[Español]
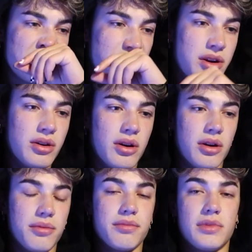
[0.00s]

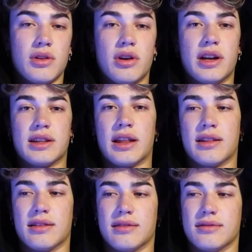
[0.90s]
pero no era tan,
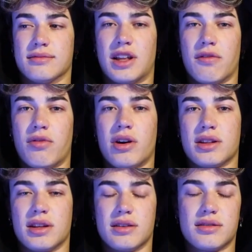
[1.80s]
tan
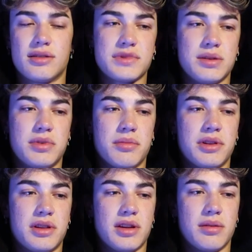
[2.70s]
fuerte.
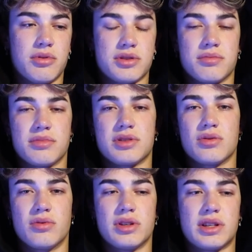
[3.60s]
Simplemente pues me
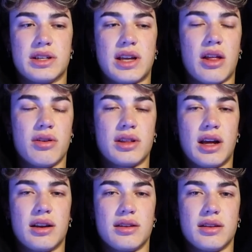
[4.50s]
estuve estresado y
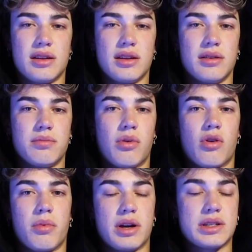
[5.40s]
tal y
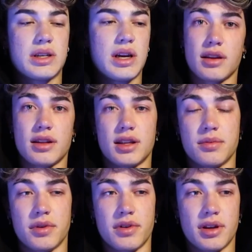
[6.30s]
poco más. Entre
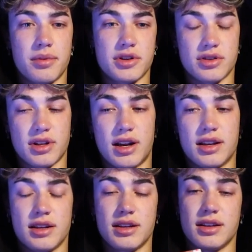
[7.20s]
mi vida personal
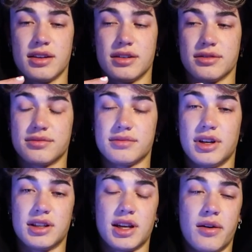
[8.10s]
y
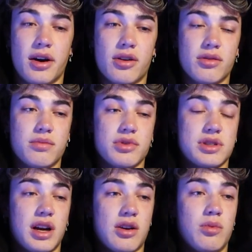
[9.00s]
el trabajo
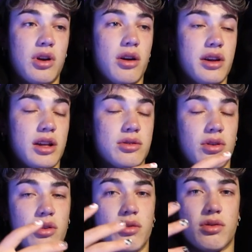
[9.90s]
pues ha acumulado ya
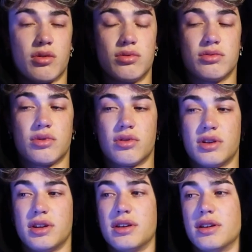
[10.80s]
todo junto
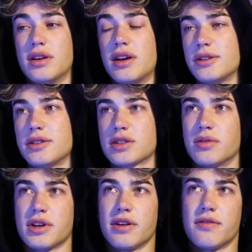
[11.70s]
y es
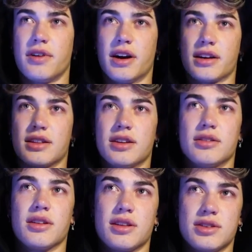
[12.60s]
como que fuck,
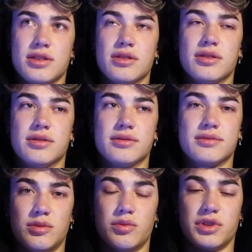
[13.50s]
tío, necesito
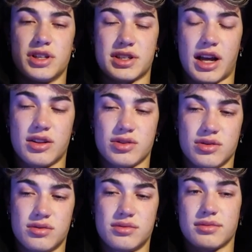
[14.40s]
un
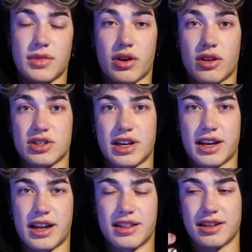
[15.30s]
descanso. Aunque no sea
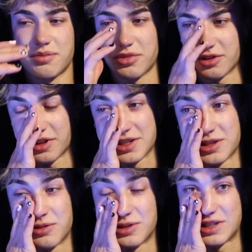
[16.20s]
grande, pero
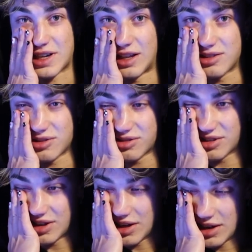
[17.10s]
necesito un descanso.
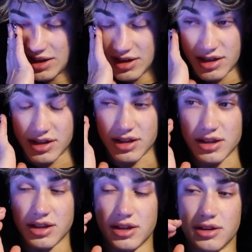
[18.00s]

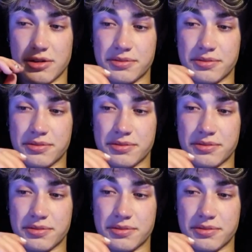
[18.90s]
Y